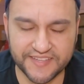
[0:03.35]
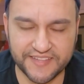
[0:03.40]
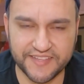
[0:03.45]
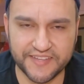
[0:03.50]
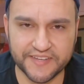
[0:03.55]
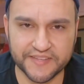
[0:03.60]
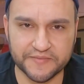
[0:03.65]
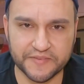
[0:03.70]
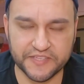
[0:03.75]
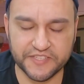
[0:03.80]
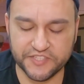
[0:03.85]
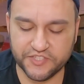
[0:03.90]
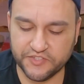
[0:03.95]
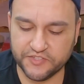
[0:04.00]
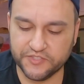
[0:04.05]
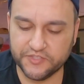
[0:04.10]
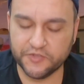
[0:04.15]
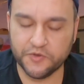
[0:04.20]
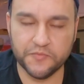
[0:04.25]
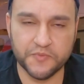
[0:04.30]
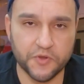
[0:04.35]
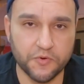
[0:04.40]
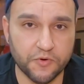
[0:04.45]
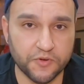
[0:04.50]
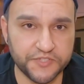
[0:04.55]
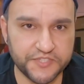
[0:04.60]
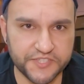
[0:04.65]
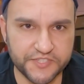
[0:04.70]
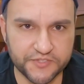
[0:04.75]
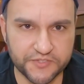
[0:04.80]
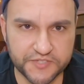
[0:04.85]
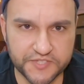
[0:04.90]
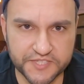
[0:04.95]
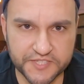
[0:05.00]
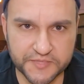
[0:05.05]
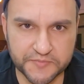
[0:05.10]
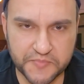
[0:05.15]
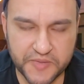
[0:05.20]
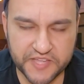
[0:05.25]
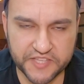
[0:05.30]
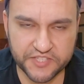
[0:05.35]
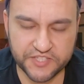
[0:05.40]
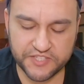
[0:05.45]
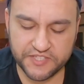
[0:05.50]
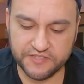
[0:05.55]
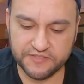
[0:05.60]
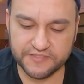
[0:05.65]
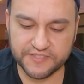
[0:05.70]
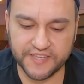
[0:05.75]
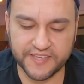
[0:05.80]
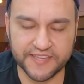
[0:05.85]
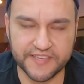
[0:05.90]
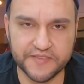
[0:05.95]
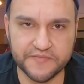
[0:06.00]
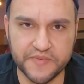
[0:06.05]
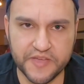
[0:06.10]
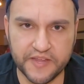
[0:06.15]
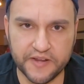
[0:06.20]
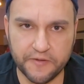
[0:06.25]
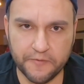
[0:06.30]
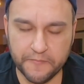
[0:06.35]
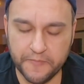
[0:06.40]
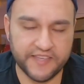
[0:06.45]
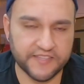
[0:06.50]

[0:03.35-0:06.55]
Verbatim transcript: galerinha, que a gente descobriu um rodízio de espetinhos aqui em Ribeirão.